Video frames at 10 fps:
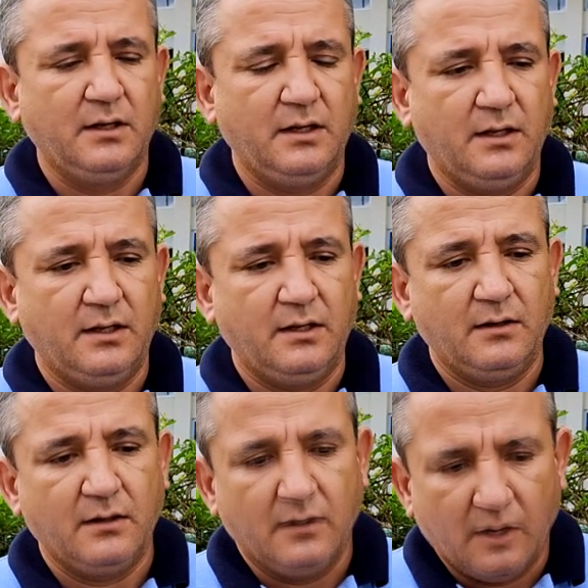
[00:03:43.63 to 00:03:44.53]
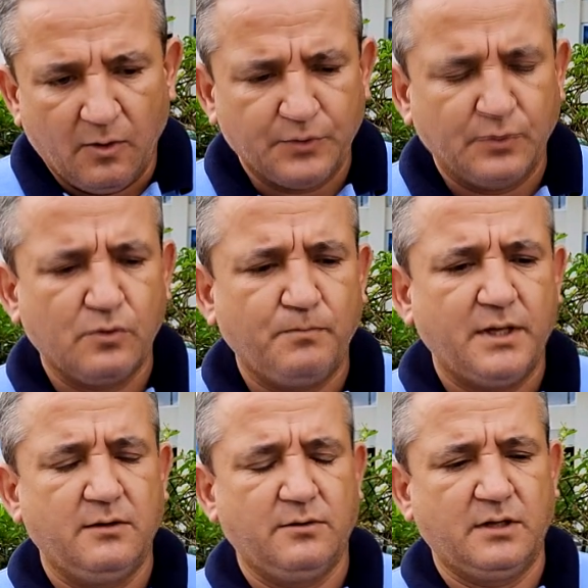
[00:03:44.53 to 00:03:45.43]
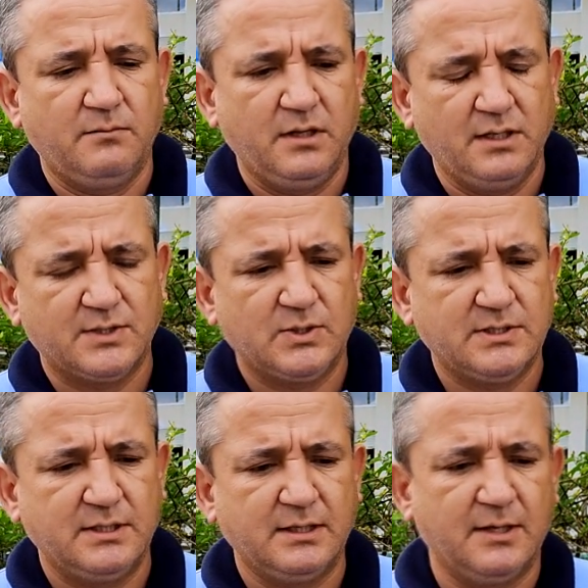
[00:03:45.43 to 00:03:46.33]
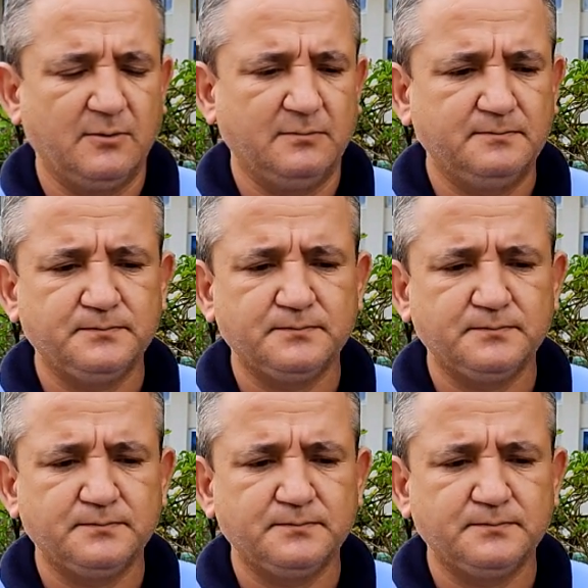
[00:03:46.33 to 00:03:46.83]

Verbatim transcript: Eh, a otro compañero también le solicitaron